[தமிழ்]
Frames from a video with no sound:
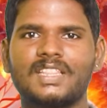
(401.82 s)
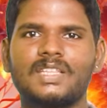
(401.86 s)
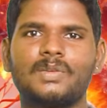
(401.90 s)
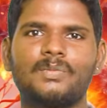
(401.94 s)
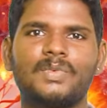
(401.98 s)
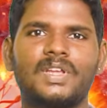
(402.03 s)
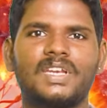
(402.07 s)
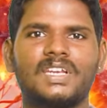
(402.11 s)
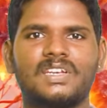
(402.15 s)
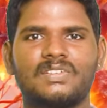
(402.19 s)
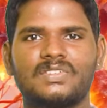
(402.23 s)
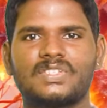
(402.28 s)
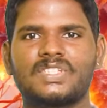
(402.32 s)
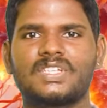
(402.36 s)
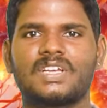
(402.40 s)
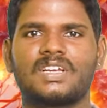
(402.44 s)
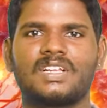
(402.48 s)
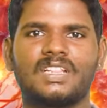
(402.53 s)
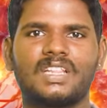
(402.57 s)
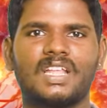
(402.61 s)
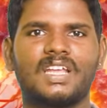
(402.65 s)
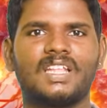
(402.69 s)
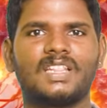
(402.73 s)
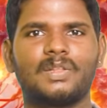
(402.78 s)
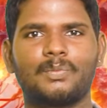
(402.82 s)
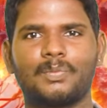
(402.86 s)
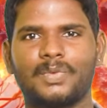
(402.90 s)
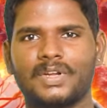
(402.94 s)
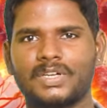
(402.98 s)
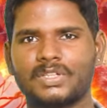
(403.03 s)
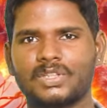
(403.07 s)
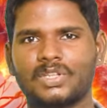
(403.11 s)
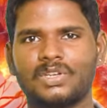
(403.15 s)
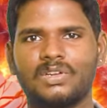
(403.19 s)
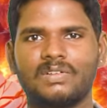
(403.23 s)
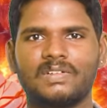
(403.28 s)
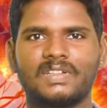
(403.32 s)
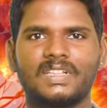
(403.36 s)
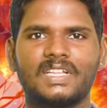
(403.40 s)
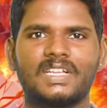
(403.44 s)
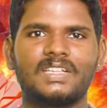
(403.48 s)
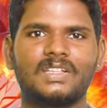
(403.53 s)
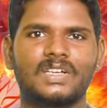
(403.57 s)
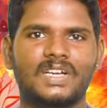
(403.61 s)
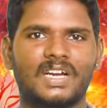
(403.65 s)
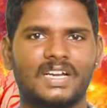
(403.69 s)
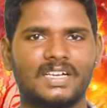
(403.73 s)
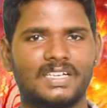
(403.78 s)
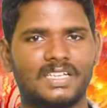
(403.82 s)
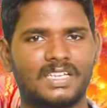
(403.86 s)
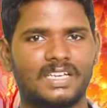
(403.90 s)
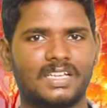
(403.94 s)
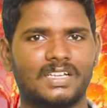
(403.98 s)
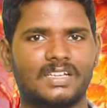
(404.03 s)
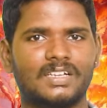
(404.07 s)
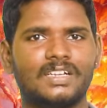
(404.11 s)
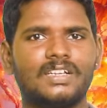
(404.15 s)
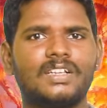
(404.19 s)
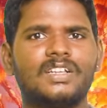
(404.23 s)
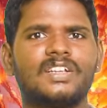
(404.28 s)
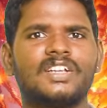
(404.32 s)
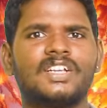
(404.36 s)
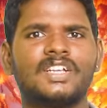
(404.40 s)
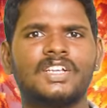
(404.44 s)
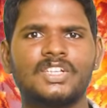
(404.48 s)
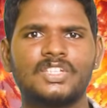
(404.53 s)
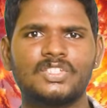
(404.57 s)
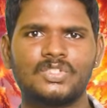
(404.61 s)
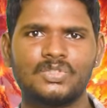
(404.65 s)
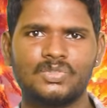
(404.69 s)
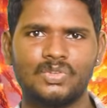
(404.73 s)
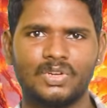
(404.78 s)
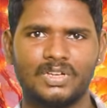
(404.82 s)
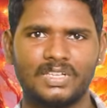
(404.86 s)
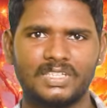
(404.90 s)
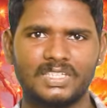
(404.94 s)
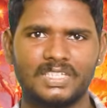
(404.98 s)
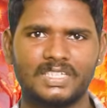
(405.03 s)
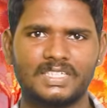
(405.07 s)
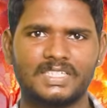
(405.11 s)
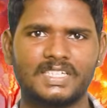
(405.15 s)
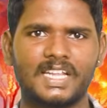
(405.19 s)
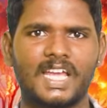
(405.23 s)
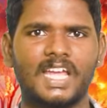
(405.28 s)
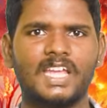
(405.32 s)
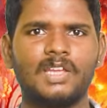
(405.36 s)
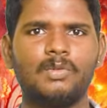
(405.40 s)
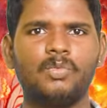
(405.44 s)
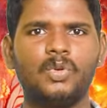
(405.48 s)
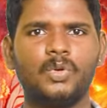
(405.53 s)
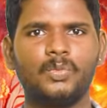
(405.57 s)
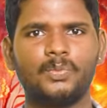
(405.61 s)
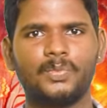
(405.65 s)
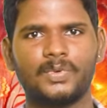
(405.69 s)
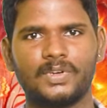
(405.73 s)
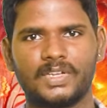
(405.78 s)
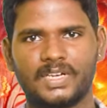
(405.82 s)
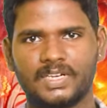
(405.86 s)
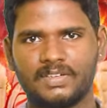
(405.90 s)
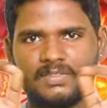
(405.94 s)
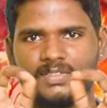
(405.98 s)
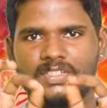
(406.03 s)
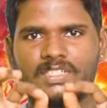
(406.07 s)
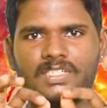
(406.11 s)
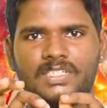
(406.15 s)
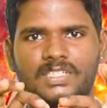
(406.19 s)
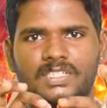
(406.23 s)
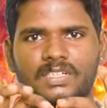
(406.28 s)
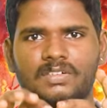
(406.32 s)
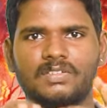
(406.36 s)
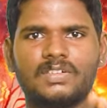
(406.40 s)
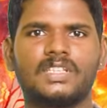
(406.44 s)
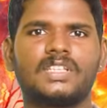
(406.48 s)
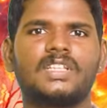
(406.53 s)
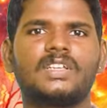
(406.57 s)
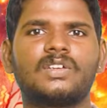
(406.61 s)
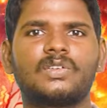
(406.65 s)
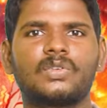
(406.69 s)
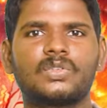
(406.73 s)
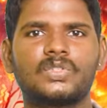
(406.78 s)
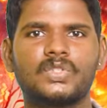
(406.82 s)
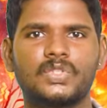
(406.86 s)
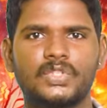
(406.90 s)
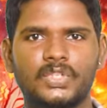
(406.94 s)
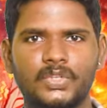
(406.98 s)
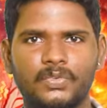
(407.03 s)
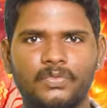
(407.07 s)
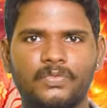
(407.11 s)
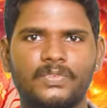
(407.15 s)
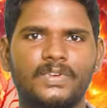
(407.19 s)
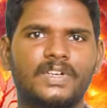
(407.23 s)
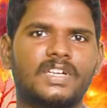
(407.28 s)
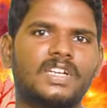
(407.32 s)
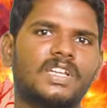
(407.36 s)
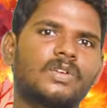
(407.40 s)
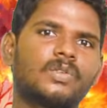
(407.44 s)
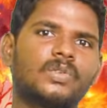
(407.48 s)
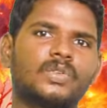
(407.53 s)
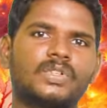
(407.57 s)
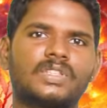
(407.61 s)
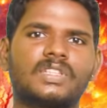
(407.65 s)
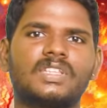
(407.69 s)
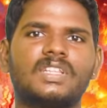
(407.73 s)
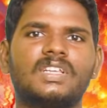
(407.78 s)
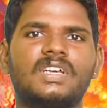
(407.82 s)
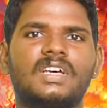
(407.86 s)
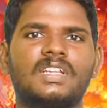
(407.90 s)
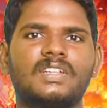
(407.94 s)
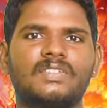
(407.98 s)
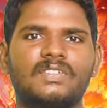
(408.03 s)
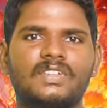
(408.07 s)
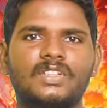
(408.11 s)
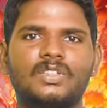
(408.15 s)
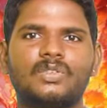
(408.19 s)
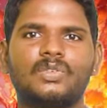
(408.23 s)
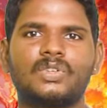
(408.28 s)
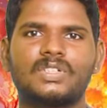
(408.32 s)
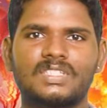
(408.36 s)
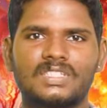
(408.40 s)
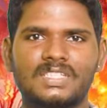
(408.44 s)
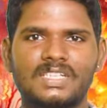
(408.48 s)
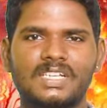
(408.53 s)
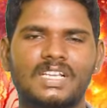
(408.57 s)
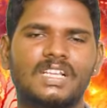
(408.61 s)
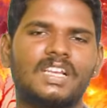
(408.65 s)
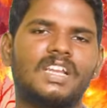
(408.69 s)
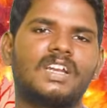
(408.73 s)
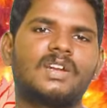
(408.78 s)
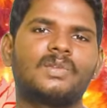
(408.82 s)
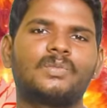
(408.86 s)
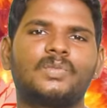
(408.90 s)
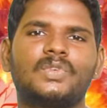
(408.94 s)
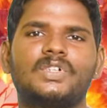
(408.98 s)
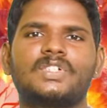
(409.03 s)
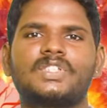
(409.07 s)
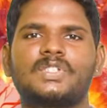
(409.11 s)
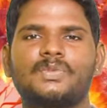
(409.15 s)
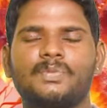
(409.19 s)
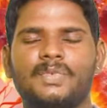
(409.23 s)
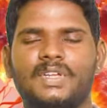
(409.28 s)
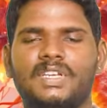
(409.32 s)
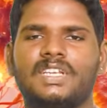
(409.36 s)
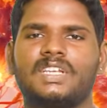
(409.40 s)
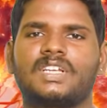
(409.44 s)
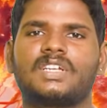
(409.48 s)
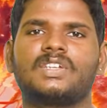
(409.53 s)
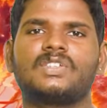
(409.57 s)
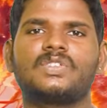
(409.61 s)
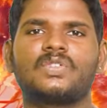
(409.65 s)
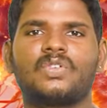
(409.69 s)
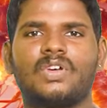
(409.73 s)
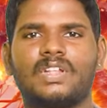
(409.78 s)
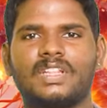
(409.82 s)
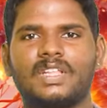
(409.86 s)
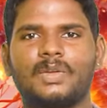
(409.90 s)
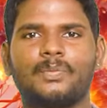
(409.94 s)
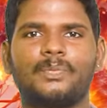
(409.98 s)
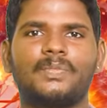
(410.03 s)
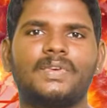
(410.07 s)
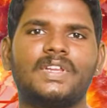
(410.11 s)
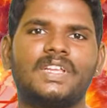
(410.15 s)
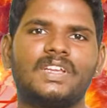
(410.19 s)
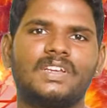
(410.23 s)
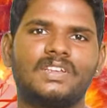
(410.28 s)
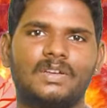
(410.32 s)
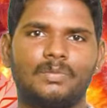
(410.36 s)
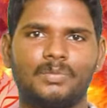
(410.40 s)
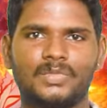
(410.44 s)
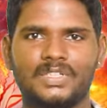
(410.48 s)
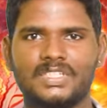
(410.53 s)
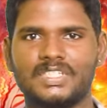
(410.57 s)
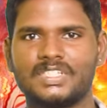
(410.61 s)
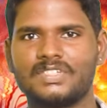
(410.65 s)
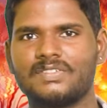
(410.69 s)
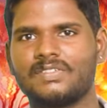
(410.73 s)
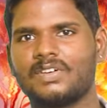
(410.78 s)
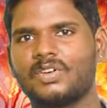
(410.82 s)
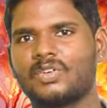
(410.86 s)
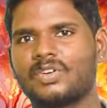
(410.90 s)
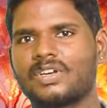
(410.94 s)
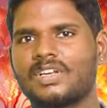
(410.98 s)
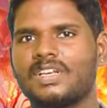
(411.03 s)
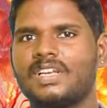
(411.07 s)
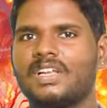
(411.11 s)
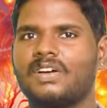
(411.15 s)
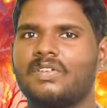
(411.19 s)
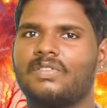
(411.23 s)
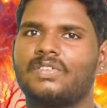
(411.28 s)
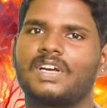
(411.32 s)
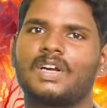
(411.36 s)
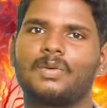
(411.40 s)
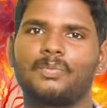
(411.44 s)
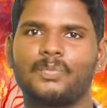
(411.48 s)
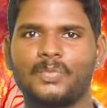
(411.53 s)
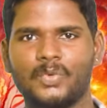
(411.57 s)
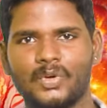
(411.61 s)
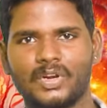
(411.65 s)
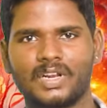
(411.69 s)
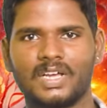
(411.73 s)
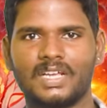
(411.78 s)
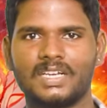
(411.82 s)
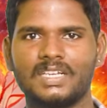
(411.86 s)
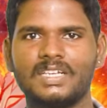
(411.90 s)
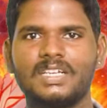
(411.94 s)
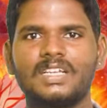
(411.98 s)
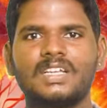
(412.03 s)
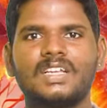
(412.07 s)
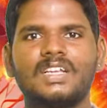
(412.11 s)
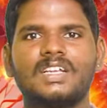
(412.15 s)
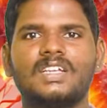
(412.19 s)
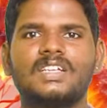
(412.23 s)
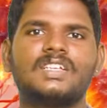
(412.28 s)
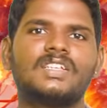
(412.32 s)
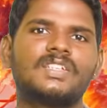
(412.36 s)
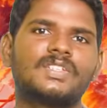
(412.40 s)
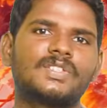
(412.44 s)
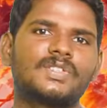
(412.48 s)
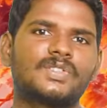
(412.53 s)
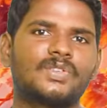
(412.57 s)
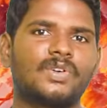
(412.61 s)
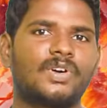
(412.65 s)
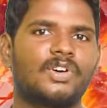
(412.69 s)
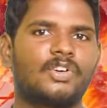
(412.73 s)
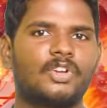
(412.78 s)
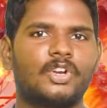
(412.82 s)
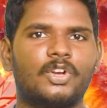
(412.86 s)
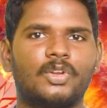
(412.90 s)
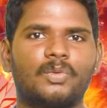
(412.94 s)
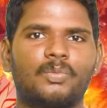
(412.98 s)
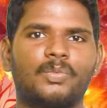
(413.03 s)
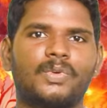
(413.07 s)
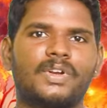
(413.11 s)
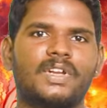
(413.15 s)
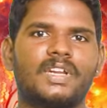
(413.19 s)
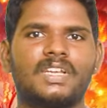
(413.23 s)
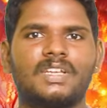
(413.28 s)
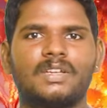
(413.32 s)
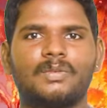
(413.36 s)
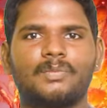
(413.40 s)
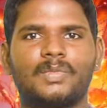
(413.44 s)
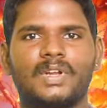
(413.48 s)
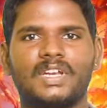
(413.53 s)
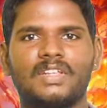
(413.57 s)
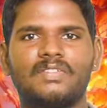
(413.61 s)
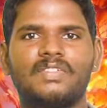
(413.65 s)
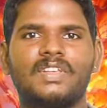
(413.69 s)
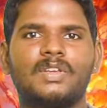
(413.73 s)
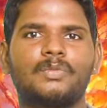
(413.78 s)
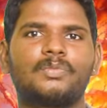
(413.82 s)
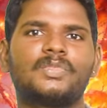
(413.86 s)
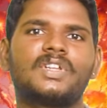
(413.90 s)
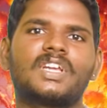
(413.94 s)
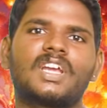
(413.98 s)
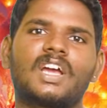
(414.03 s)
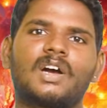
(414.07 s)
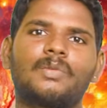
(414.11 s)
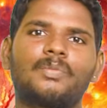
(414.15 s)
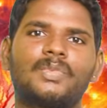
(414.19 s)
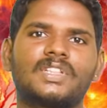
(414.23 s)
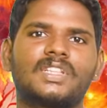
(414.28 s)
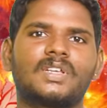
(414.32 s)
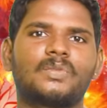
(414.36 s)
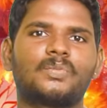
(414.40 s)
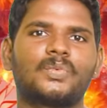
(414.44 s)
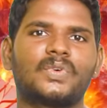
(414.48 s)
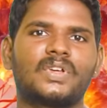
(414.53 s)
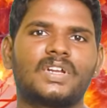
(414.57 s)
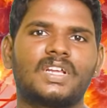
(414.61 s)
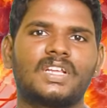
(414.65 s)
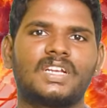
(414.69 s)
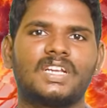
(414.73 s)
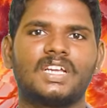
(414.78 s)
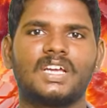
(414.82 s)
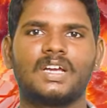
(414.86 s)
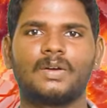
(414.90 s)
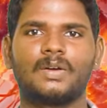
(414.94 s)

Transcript: அந்த மாதிரியான விஷயங்கள் தான் இந்த படத்துலையும் வந்து அதை காட்டியிருக்காங்க ஸோ அந்த டைம் லூப் போகிற வெர்ஷன் வந்து கொஞ்சம் டிஃப்ரெண்ட்டாக கொடுத்து அது வந்து ஒரு சிக்கலான முடிச்ச மாதிரி இருக்குது ஸோ அது எப்படி நம்ம ஜீவா அவர்கள் வைக்க போகிறாரு ஸோ அவருடைய பொண்டாட்டி மனைவி எப்படி காப்பாற்ற போகிறாரு